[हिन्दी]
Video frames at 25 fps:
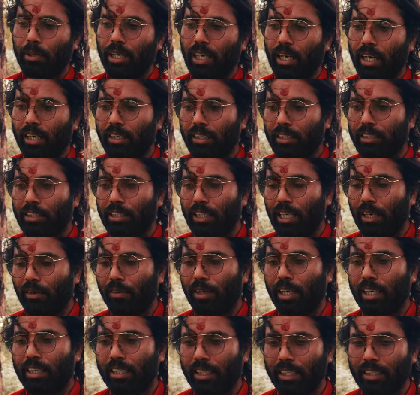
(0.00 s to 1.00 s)
भयानक सी
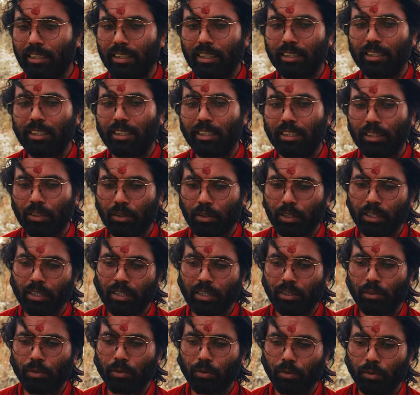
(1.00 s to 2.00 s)
आवाज़ आई जैसे
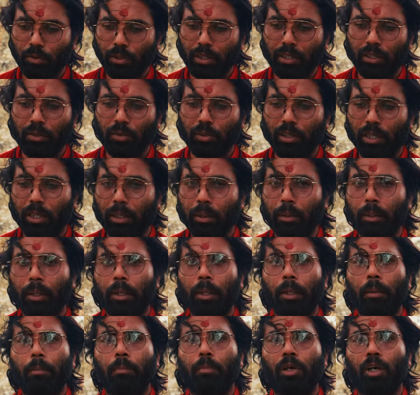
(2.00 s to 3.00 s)
कोई जो है
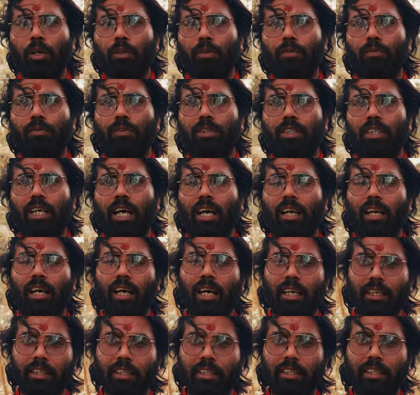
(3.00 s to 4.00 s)
बहुत विशाल
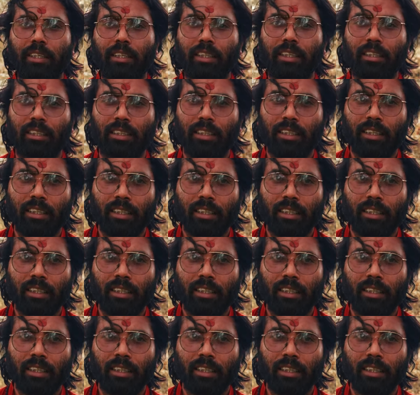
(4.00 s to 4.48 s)
आकृति